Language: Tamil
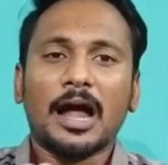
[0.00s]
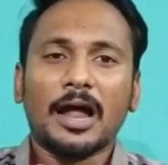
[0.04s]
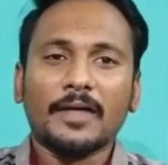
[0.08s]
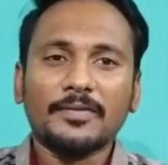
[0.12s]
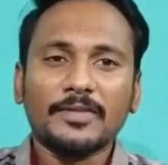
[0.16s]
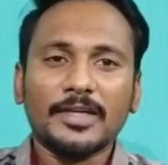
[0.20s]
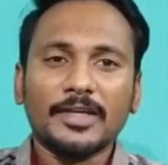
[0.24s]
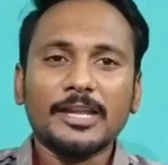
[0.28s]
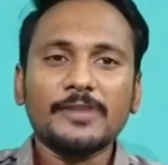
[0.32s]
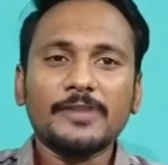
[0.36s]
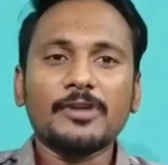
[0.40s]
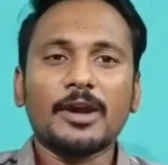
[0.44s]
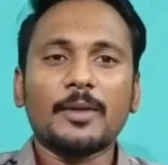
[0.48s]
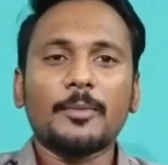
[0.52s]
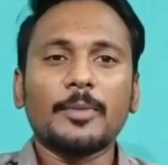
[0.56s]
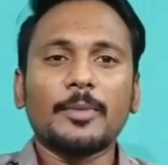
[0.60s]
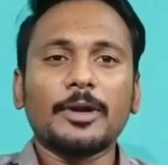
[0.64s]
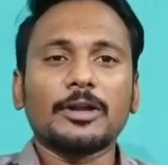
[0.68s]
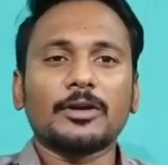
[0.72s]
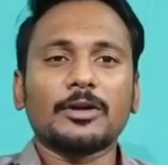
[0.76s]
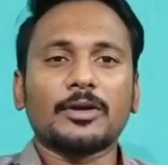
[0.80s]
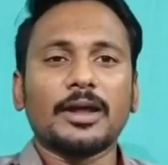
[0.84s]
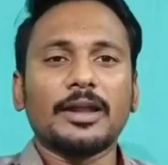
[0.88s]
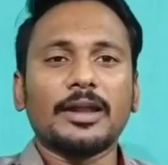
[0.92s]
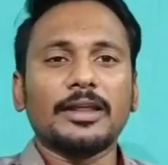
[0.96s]
அந்த
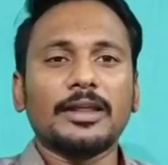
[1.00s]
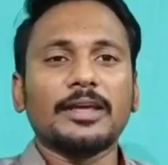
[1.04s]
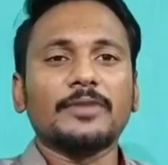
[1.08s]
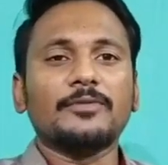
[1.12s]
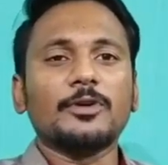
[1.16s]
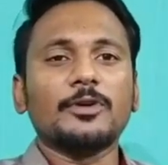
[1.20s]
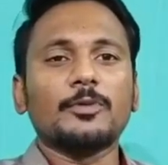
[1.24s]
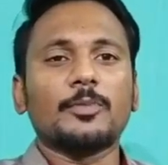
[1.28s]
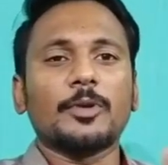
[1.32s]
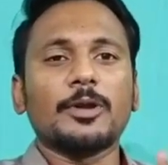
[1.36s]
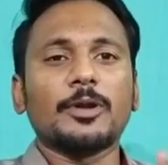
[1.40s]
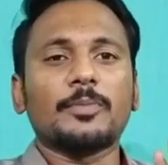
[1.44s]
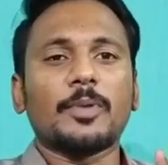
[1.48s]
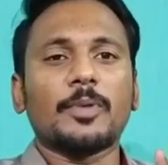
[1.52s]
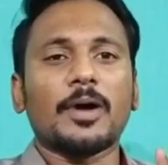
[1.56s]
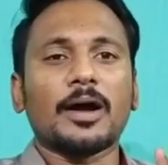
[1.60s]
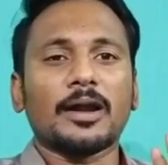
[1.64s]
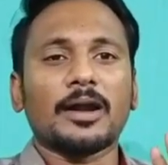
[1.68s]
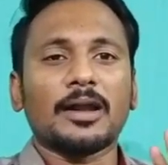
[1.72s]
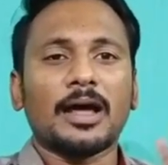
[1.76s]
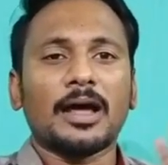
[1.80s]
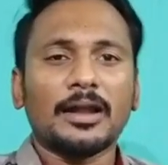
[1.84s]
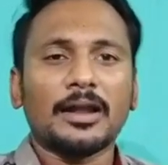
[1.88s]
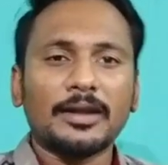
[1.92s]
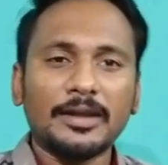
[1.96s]
என்விரான்மெண்ட்டுக்கே நீங்கள் வியூ பண்ணி
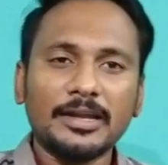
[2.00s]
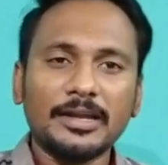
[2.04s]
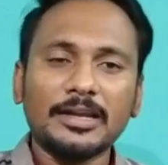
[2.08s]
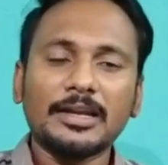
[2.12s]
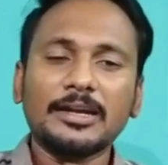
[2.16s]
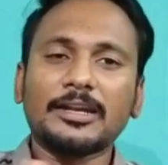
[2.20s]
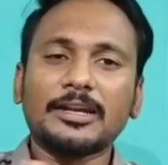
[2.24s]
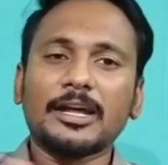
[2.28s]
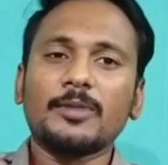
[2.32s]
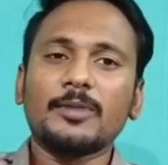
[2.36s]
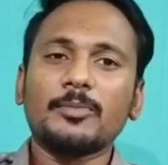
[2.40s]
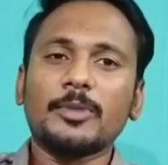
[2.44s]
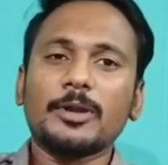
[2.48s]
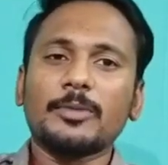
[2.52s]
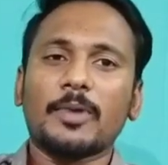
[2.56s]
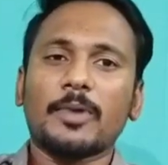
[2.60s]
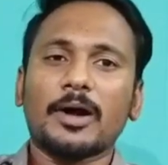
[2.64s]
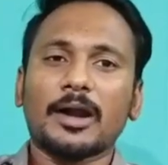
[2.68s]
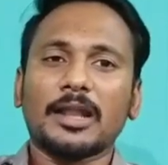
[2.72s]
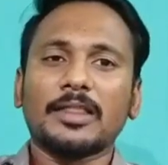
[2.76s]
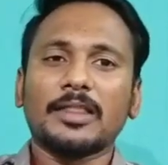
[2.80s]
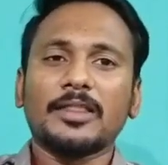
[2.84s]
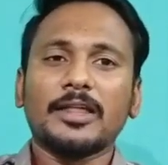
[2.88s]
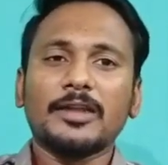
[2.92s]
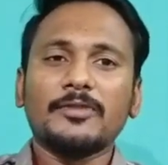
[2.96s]
பார்க்கலாம் நீங்களே டேர்ன் பண்ணி
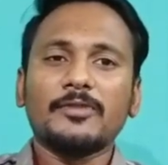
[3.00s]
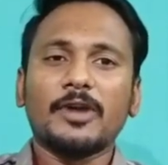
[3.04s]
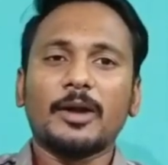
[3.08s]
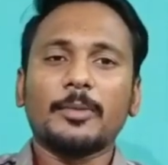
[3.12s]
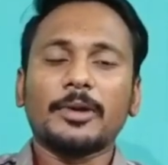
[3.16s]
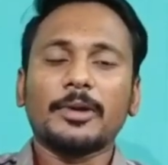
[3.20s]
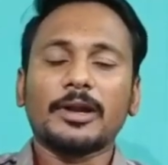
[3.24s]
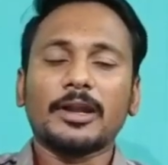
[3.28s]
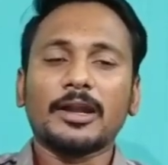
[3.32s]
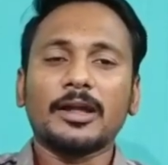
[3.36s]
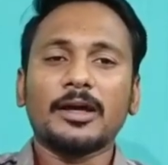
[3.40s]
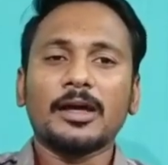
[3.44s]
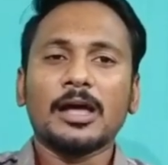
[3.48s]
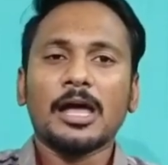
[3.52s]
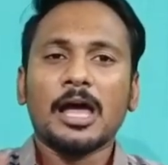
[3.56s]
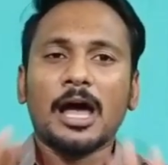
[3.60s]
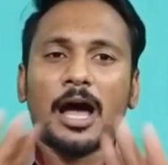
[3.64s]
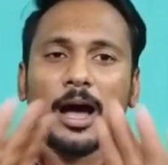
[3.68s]
பார்க்கலாம் அந்த என்விரான்மெண்ட்டில்